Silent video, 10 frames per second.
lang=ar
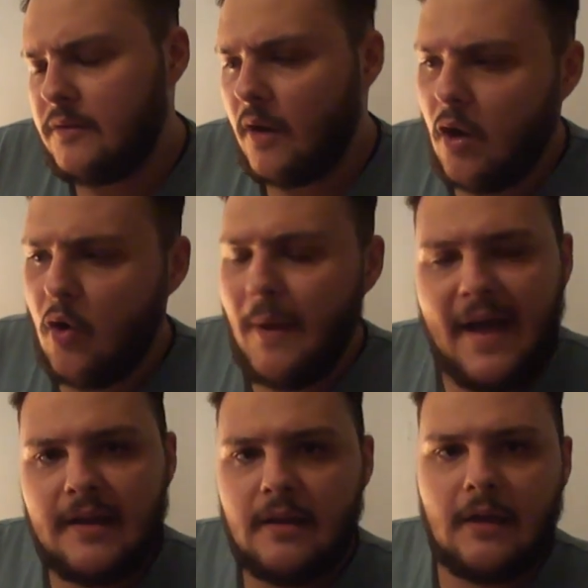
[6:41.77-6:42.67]
الترقب
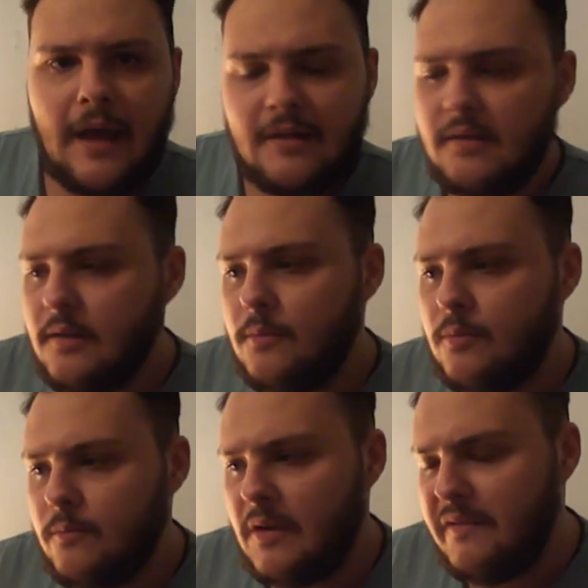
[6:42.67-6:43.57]
عالي عندي
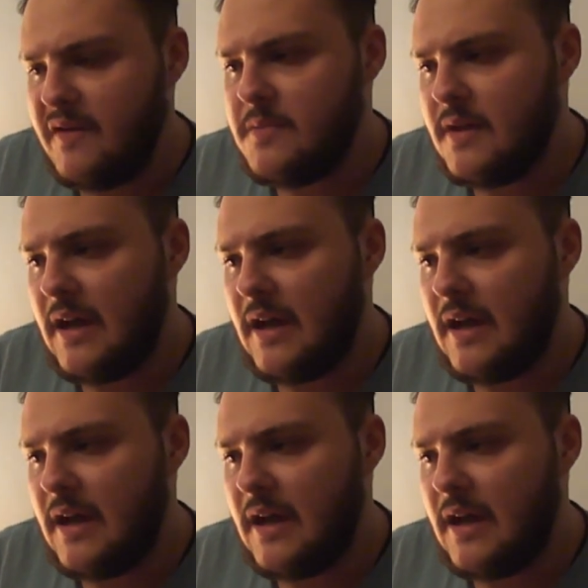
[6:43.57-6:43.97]
للفيلم